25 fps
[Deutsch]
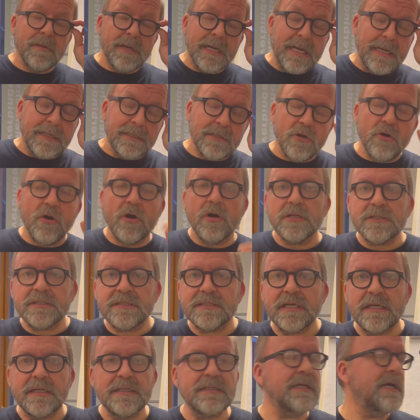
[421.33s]
kein
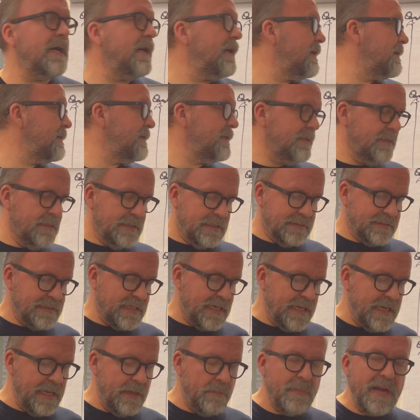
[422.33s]
Callcenter, äh, das kann
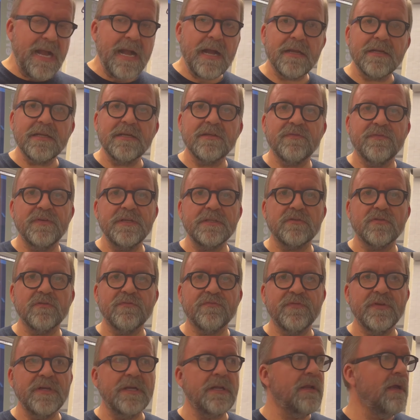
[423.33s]
ich nicht machen, das ist viel zu
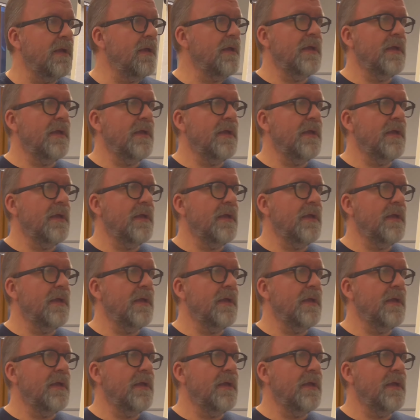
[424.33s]
viel.